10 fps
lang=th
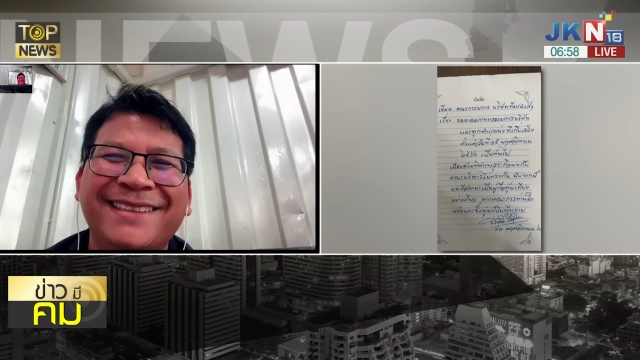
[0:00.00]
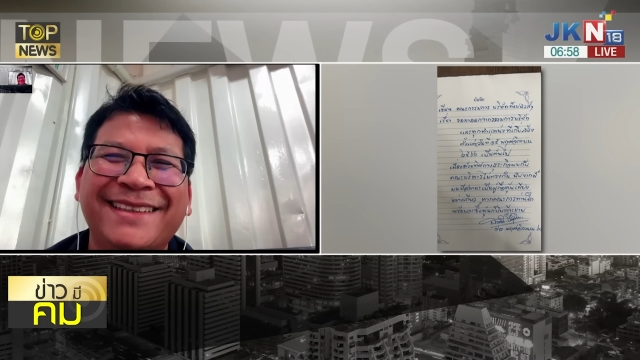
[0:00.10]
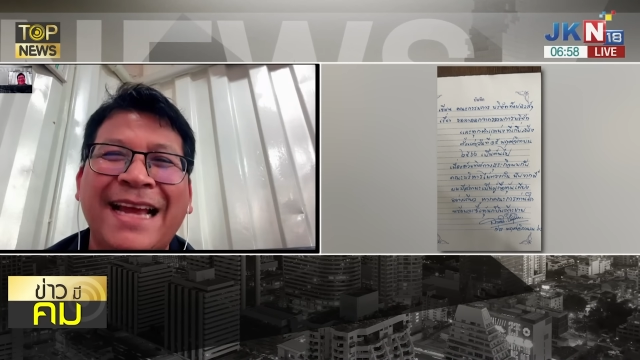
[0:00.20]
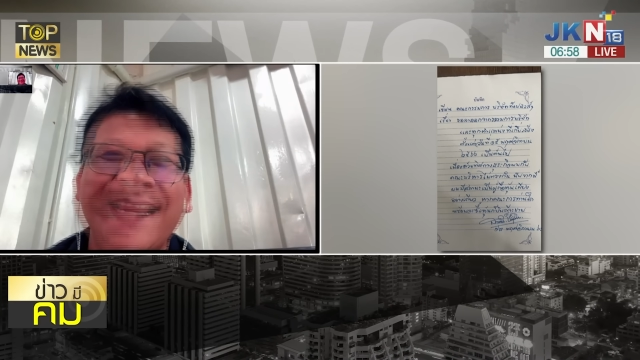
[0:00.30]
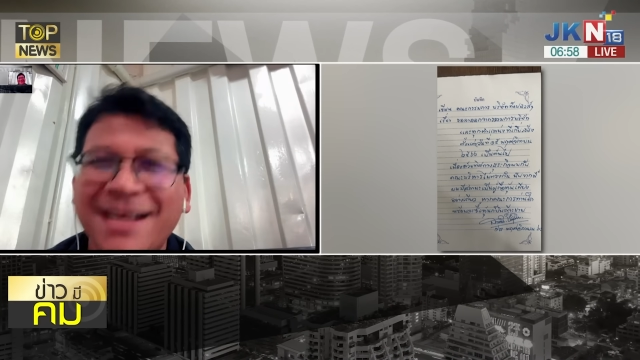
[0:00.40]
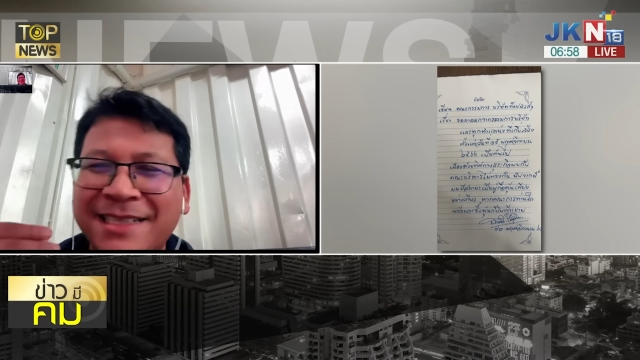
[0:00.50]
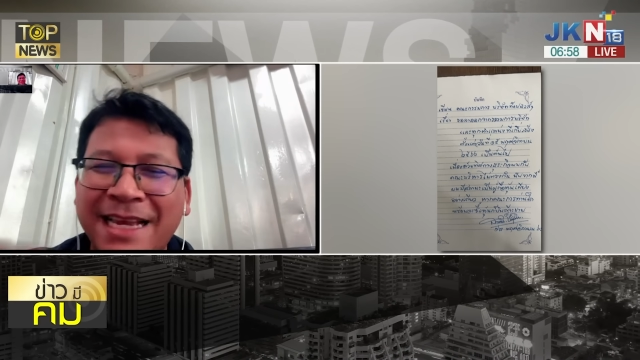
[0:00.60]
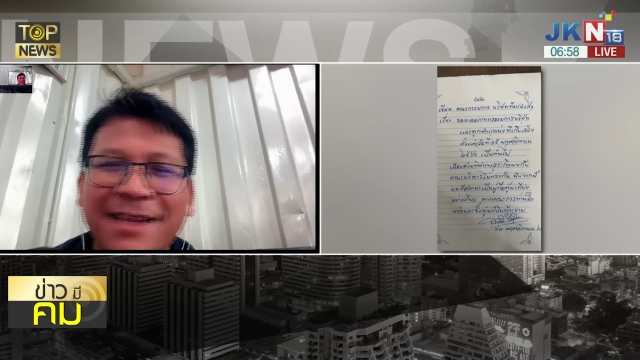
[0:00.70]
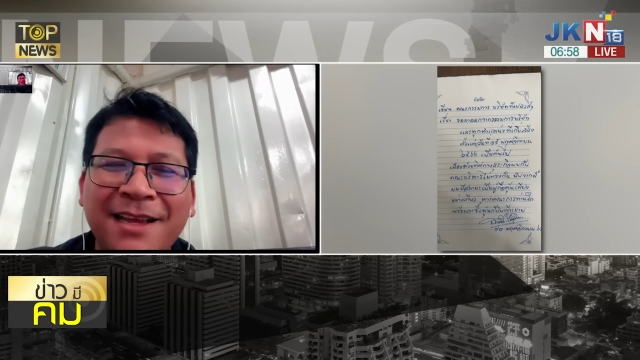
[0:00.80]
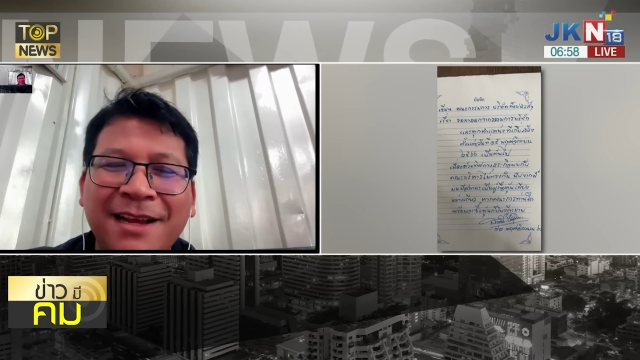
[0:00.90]
อันนี้คือสิ่ง
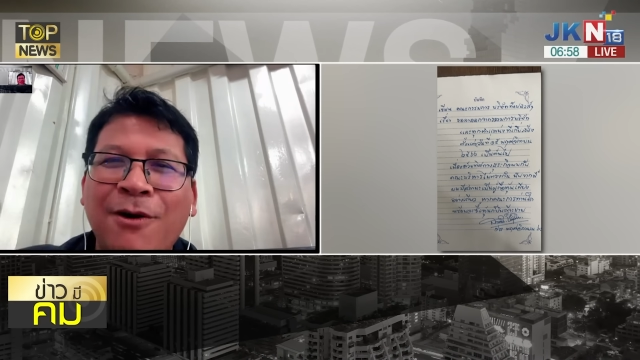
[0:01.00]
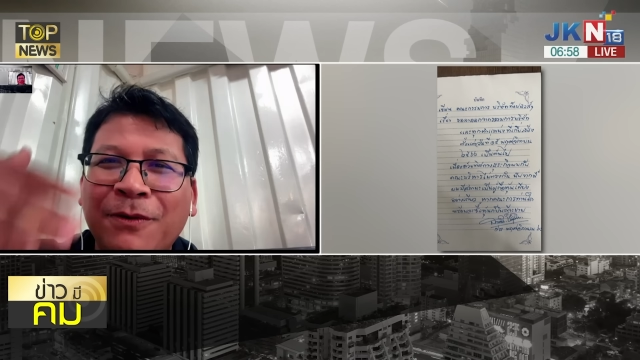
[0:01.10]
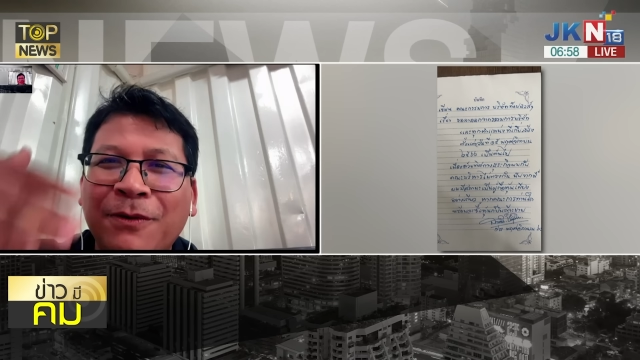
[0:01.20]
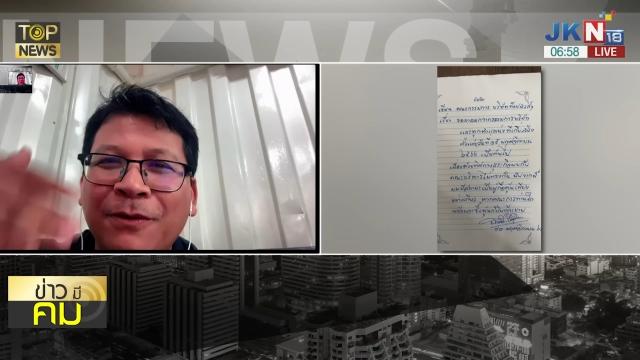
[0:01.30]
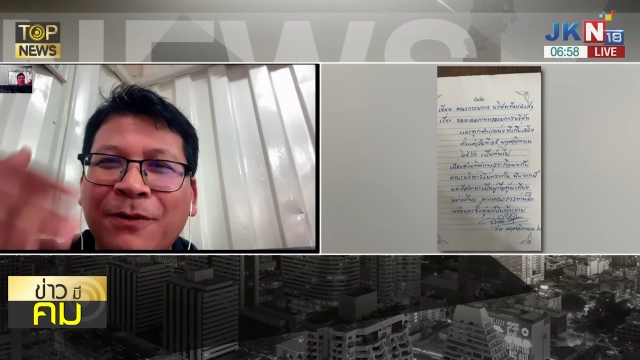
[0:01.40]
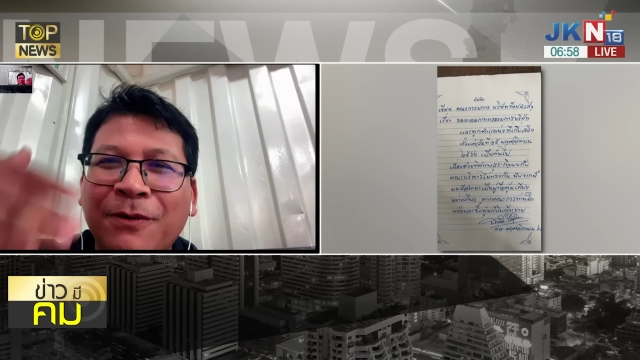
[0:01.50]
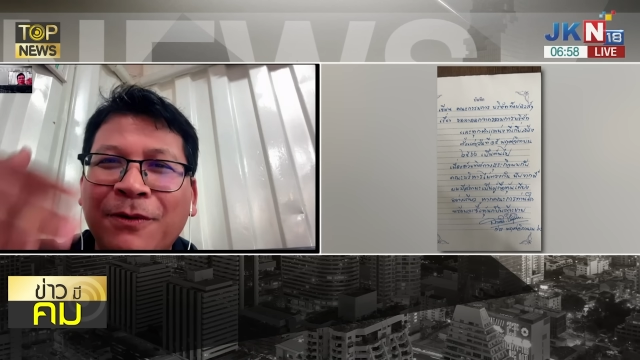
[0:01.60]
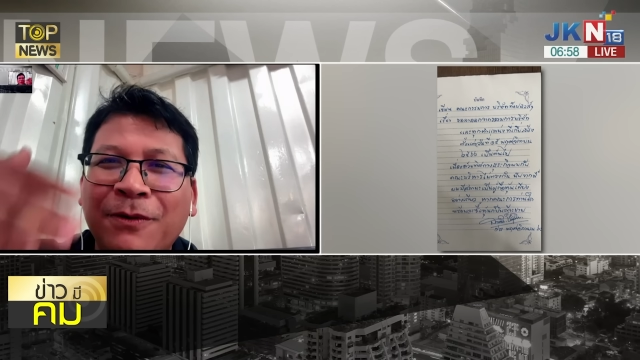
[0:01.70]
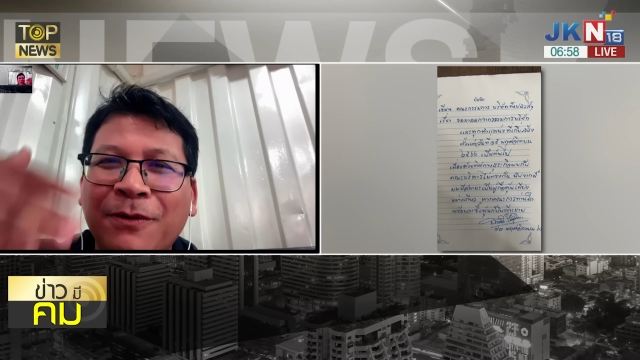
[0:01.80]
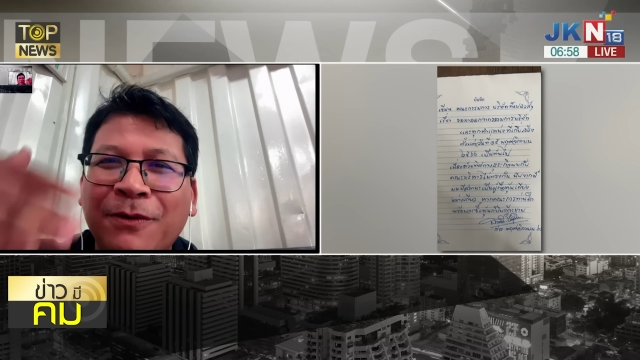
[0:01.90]
ที่เรากำลัง
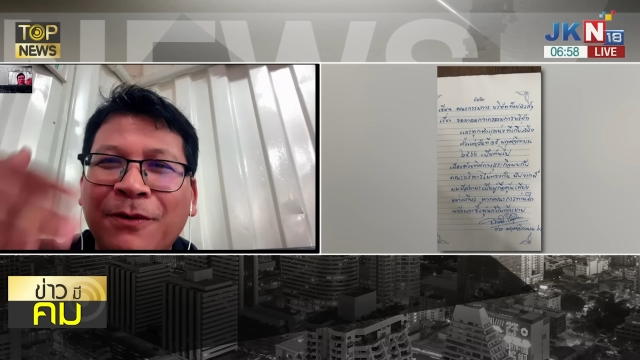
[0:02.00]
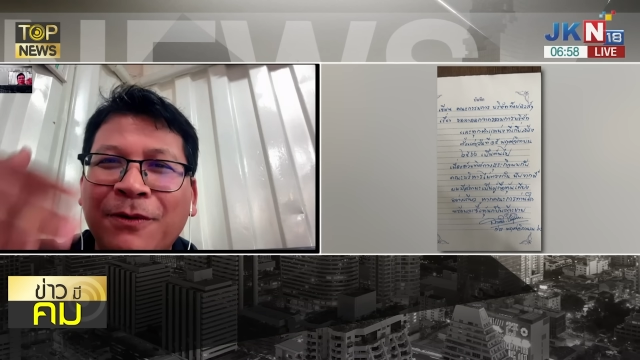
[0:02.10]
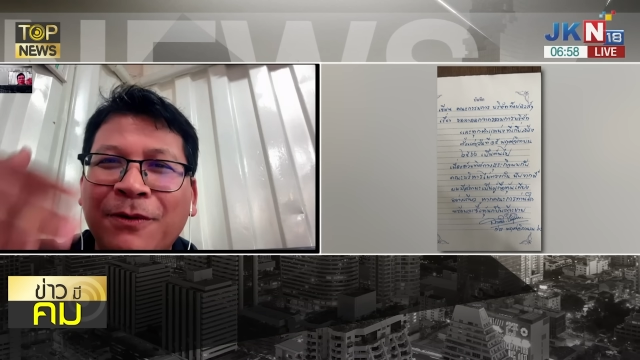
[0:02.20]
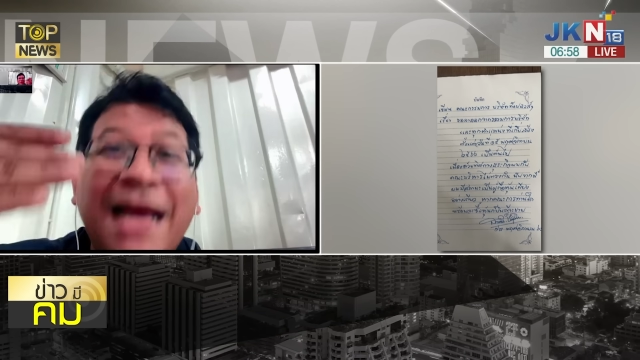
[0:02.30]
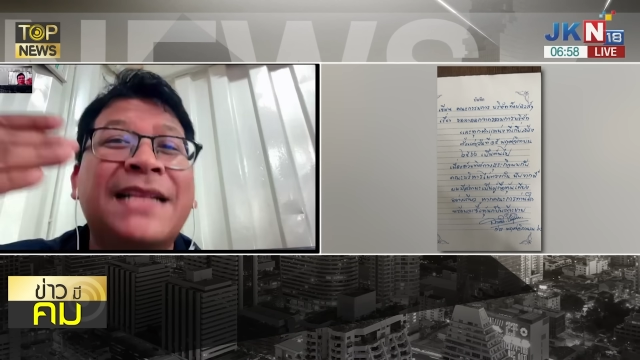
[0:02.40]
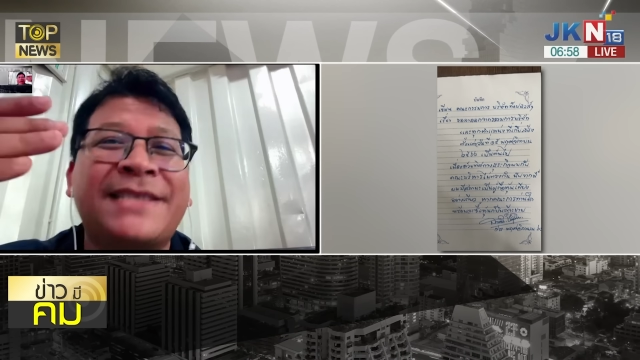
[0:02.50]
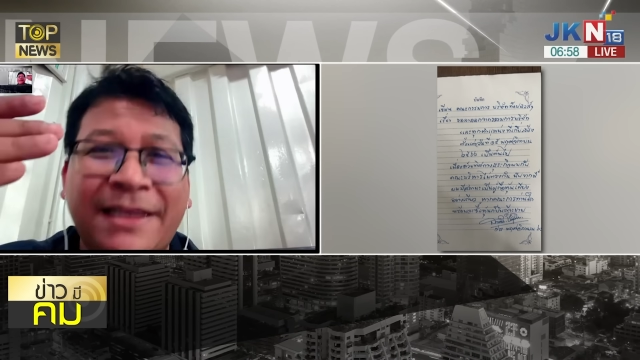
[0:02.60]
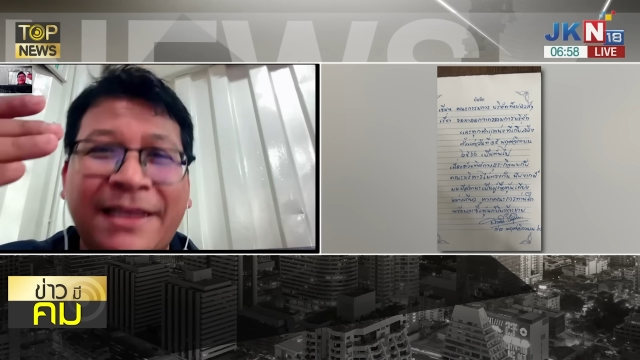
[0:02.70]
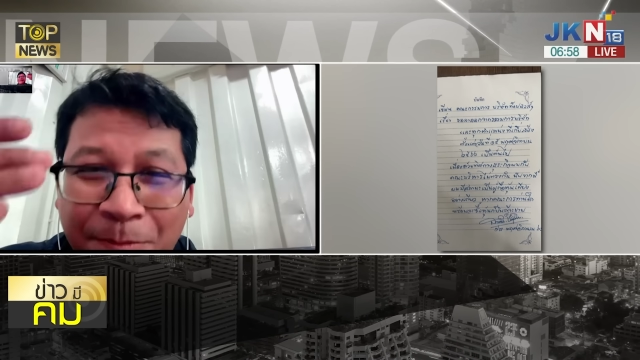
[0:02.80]
ทำและจะทำต่อไป